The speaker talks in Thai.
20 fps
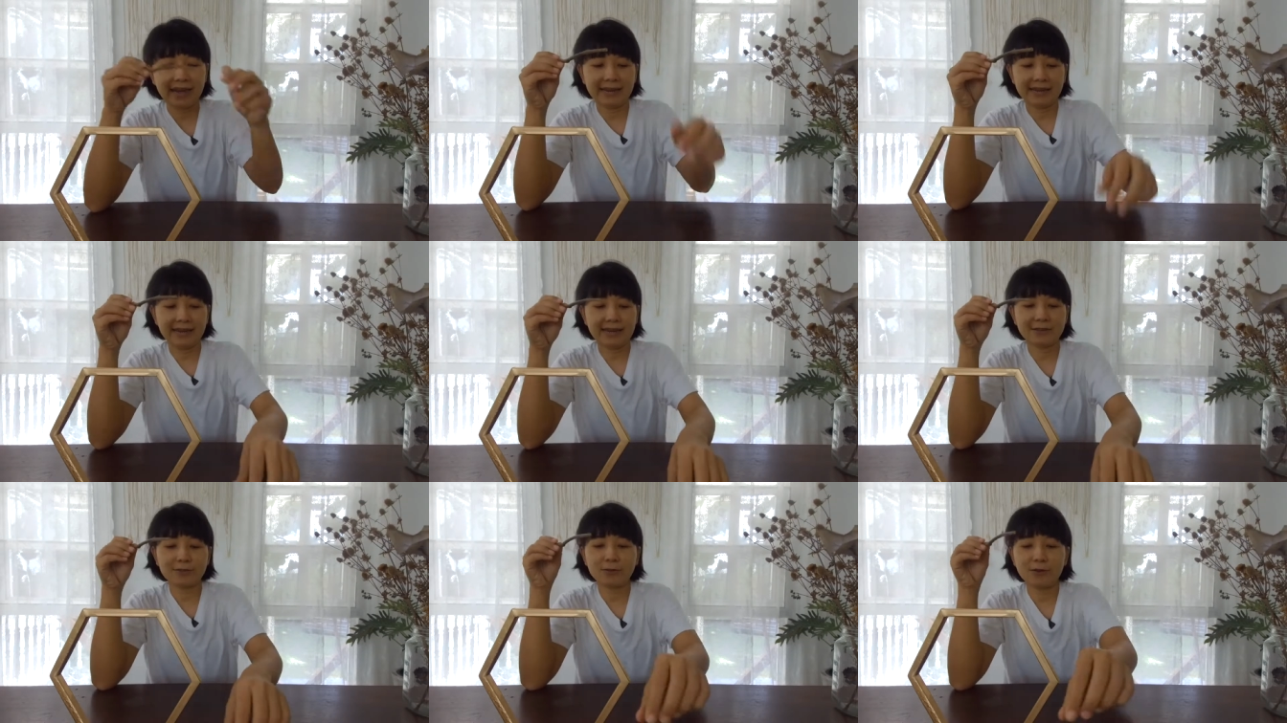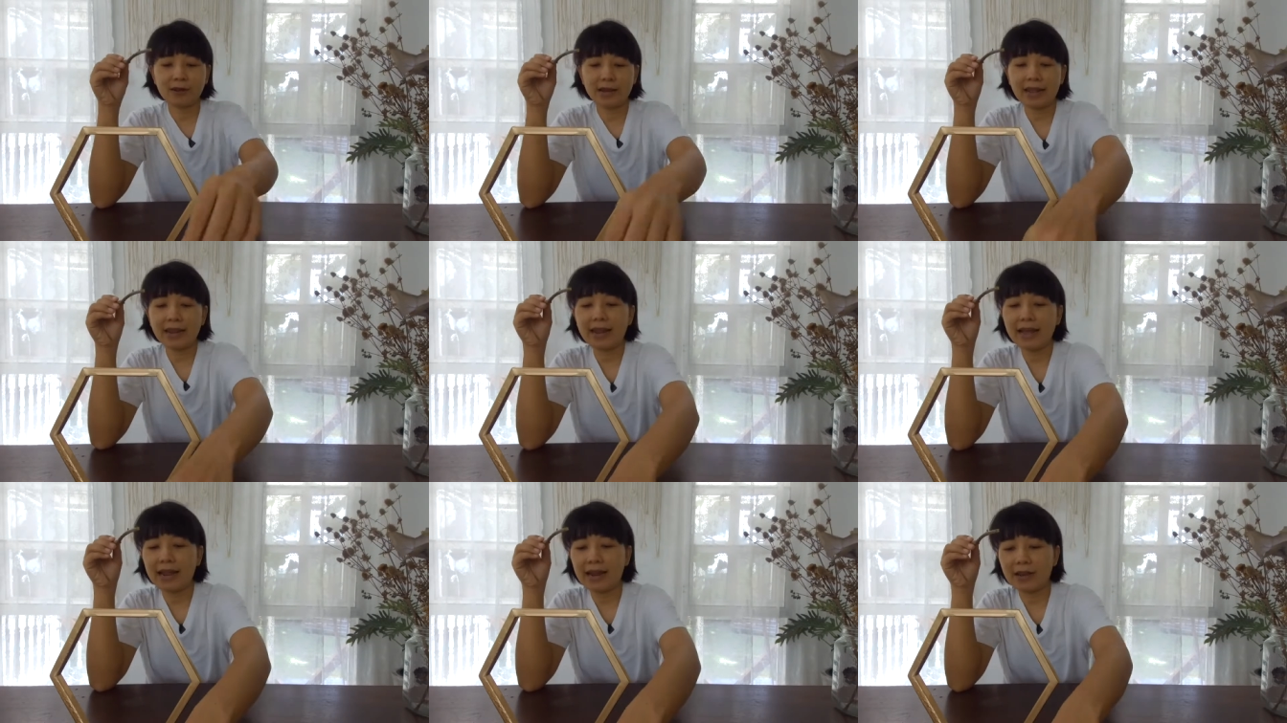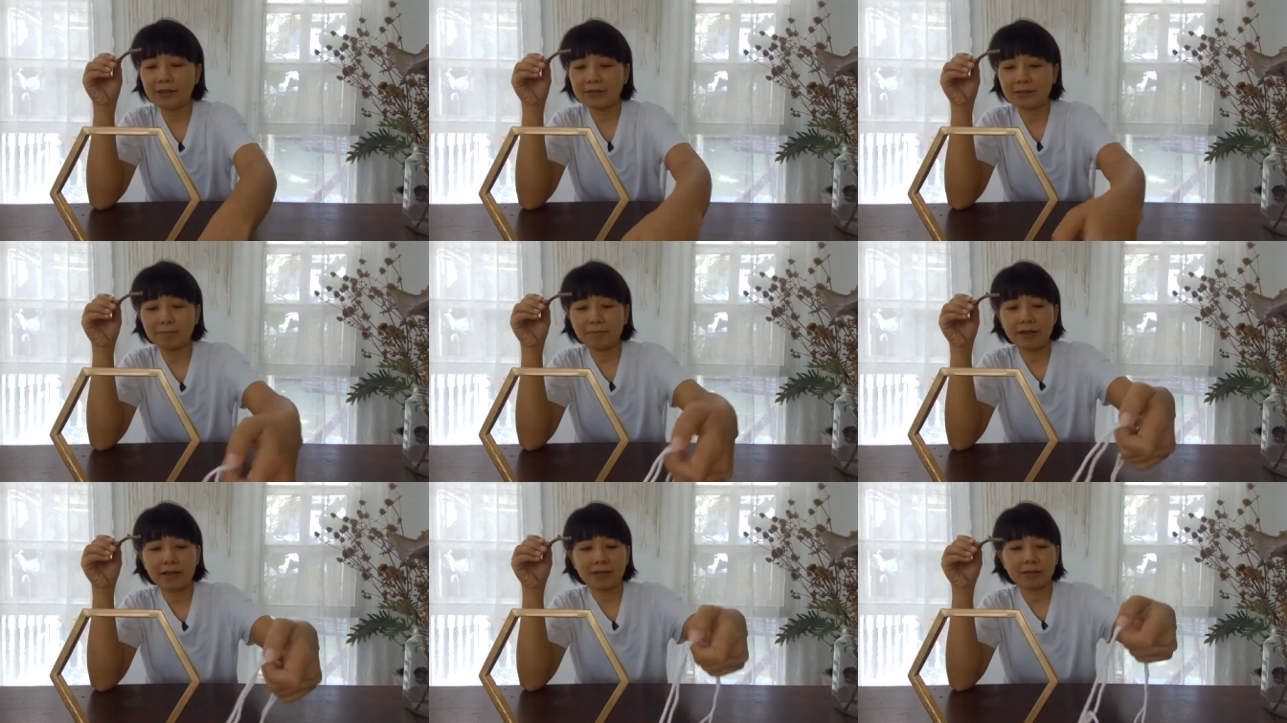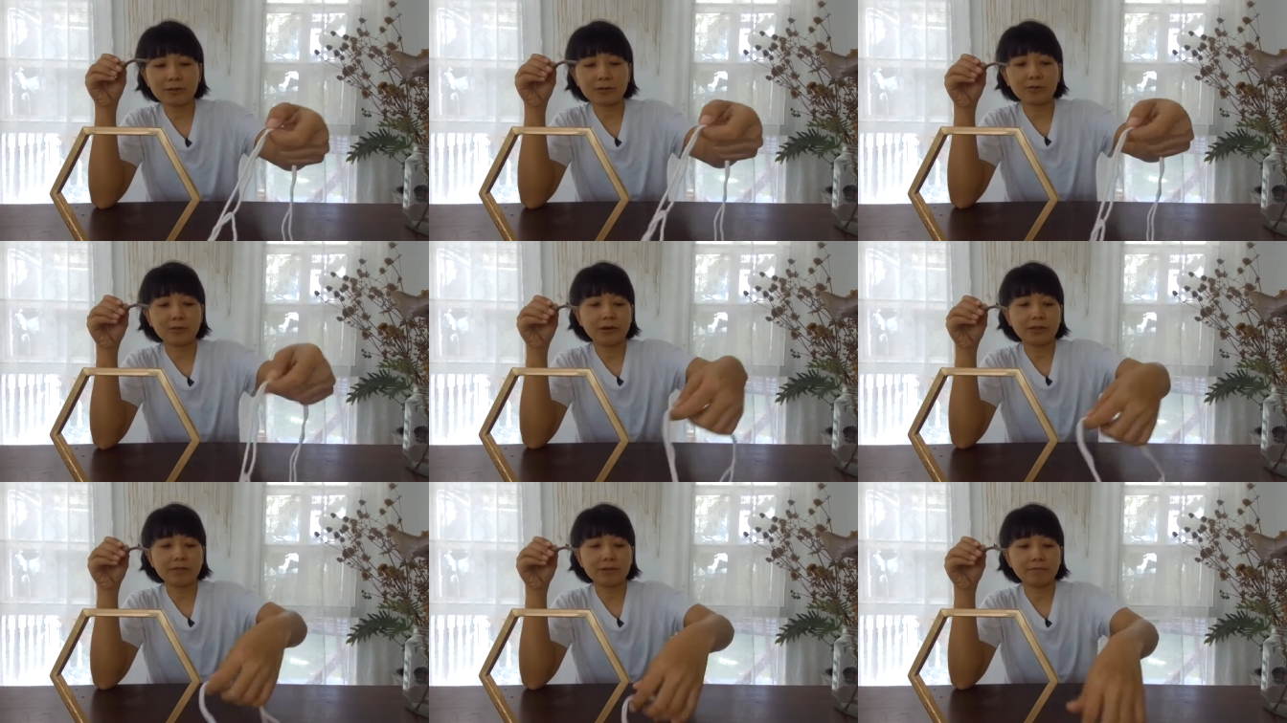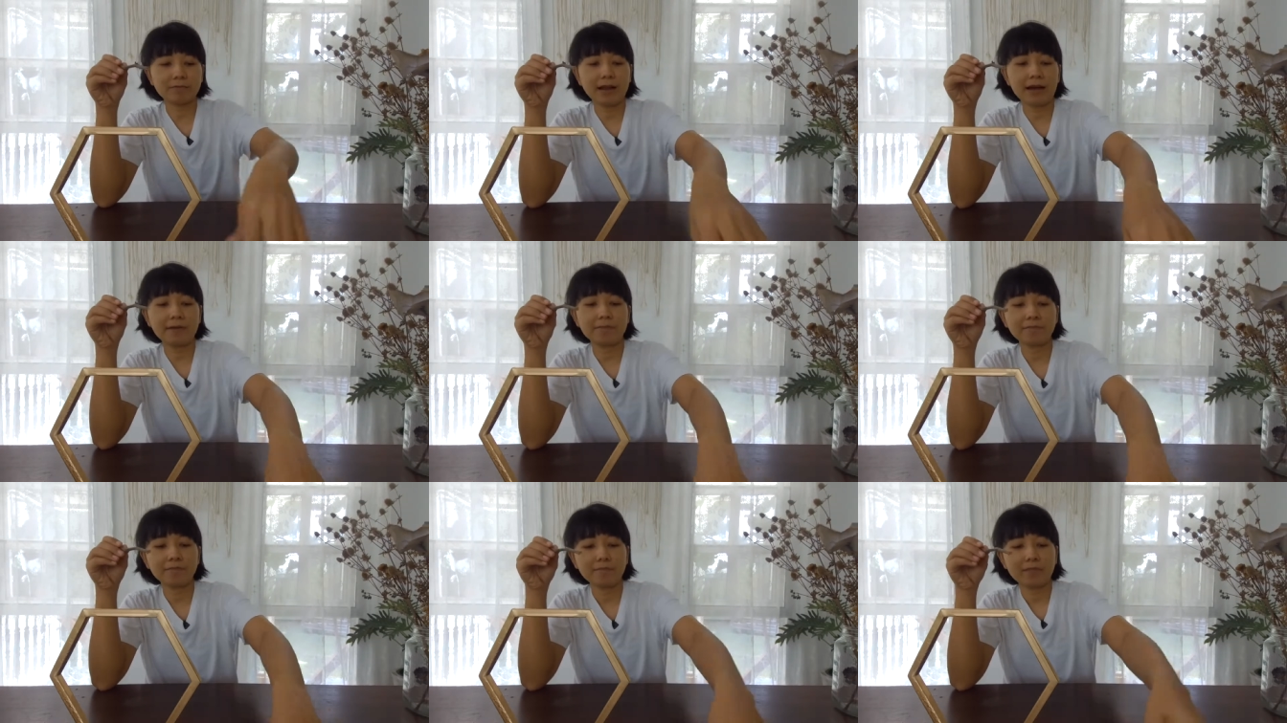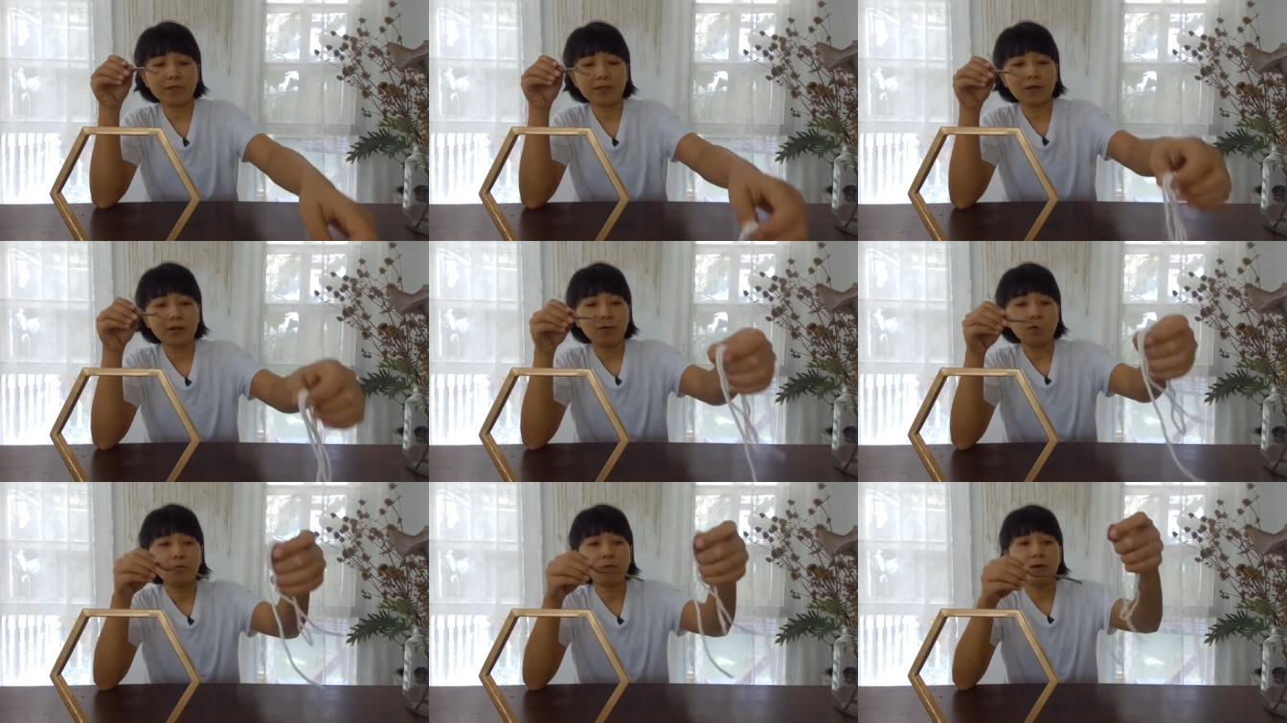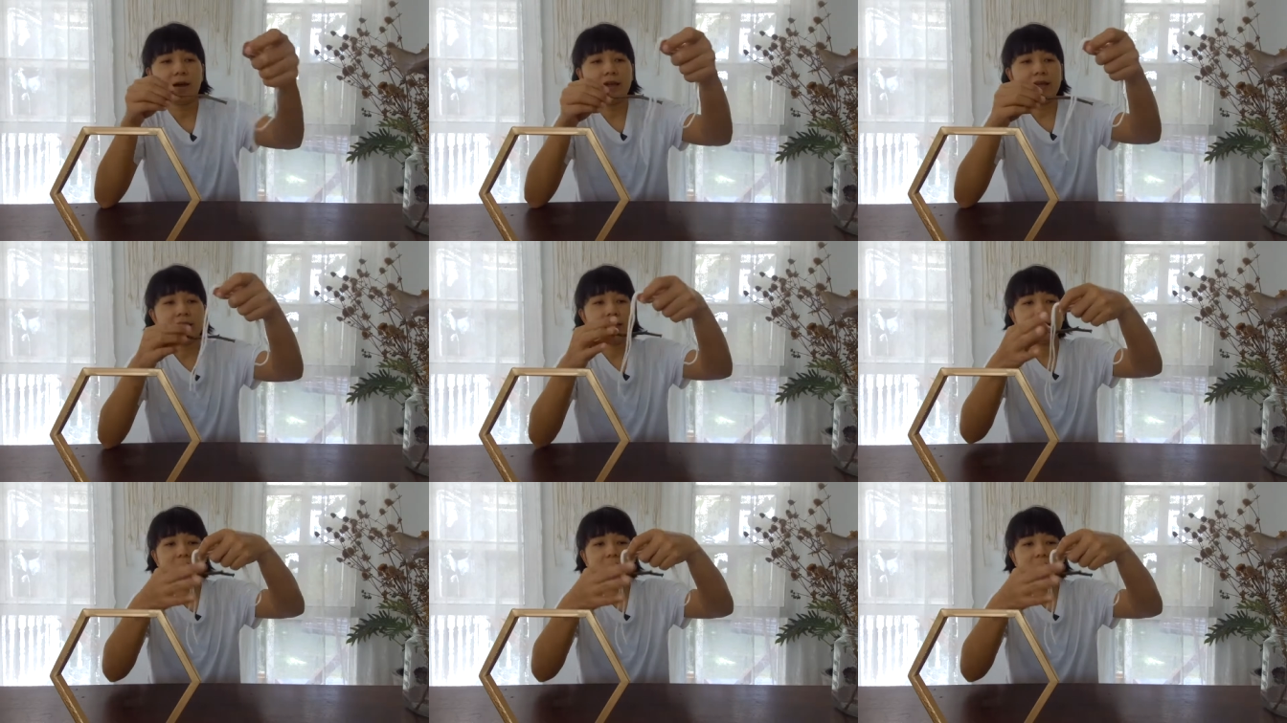เด็ดตัวนี้เนี่ยเราจะเป็นตัวสำหรับไว้